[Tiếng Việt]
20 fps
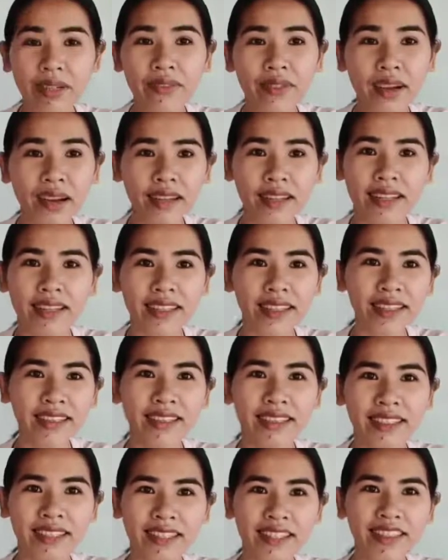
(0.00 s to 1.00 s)
cái phần này lên
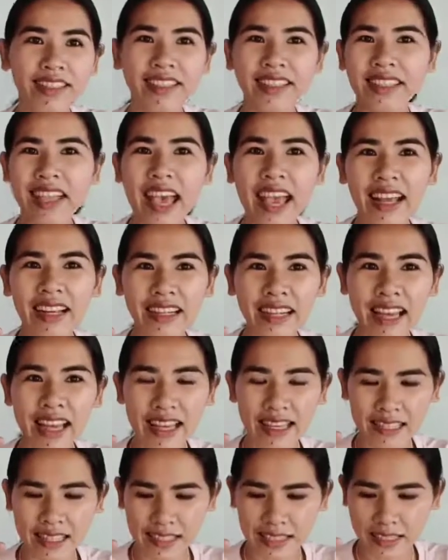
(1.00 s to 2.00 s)
thì nó sẽ tan ra
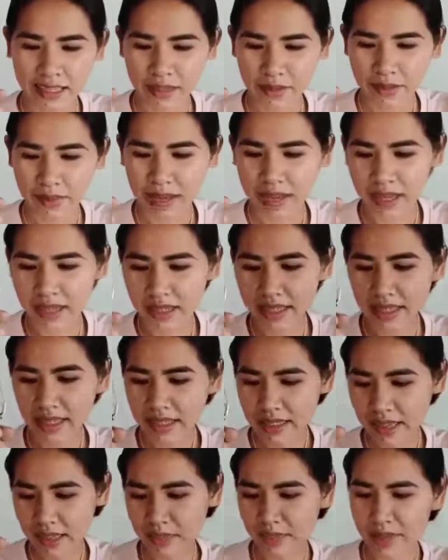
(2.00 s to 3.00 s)
mà cái
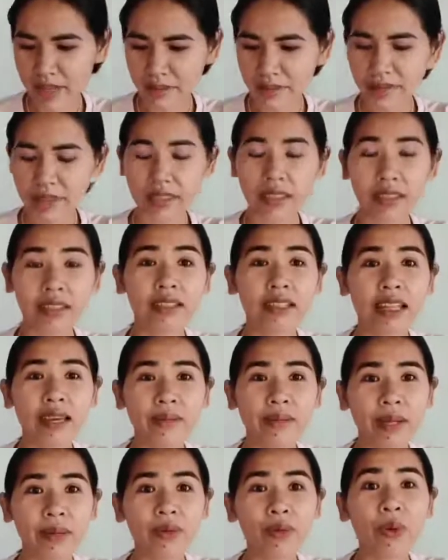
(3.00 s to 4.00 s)
cách làm nóng thì đừng có
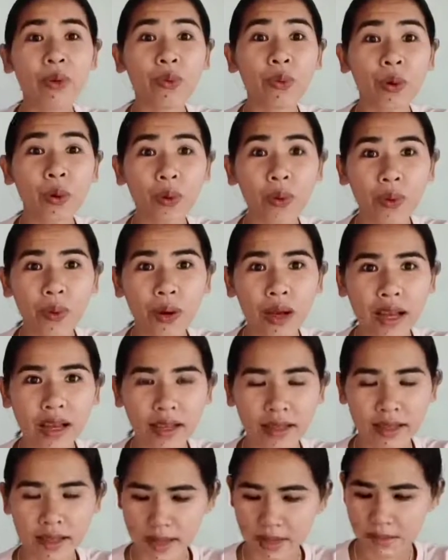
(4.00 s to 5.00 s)
làm nóng đột ngột quá
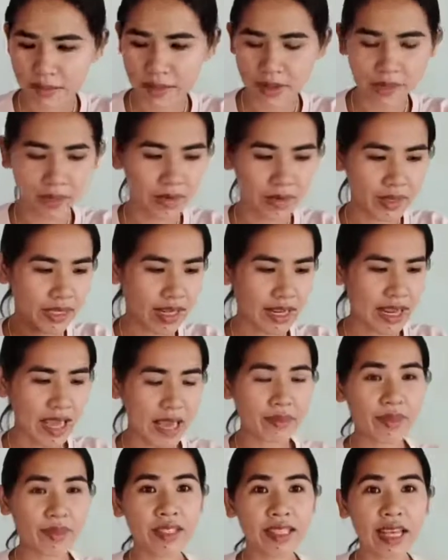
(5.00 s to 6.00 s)
mà mình hãy
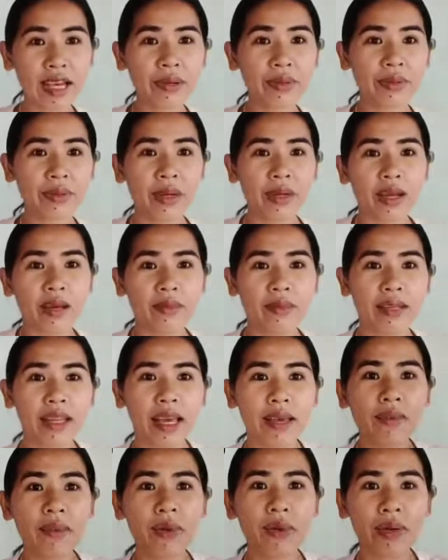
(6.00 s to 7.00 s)
làm như sau mà
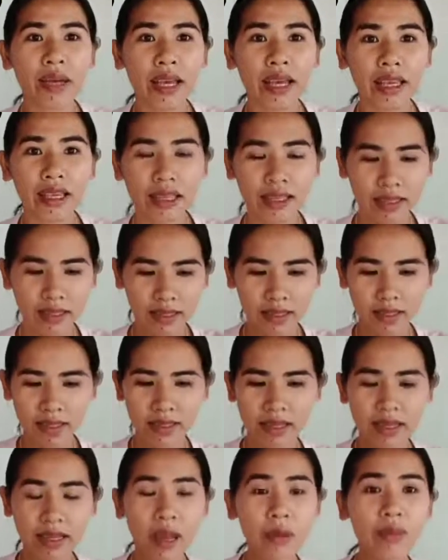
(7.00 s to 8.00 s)
lấy một cái
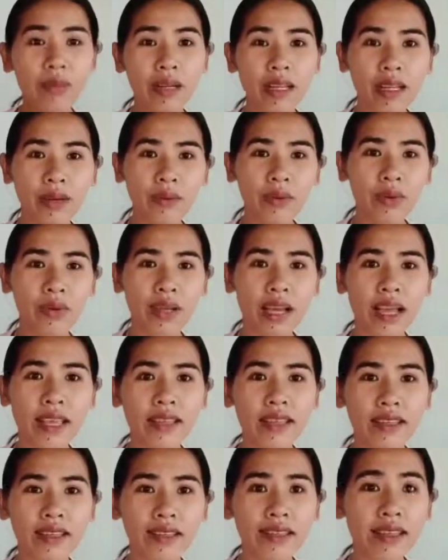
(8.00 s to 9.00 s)
cái cốc hay là một cái
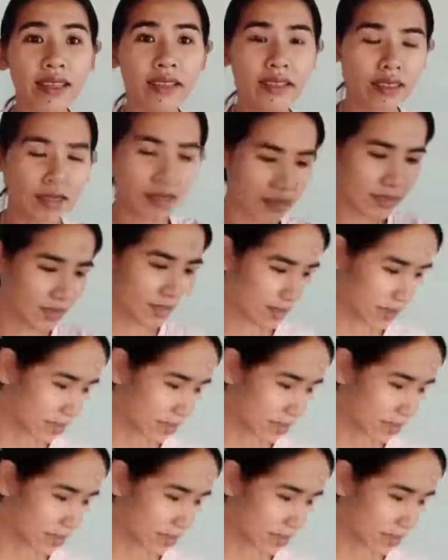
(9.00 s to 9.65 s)
gì có thể đựng được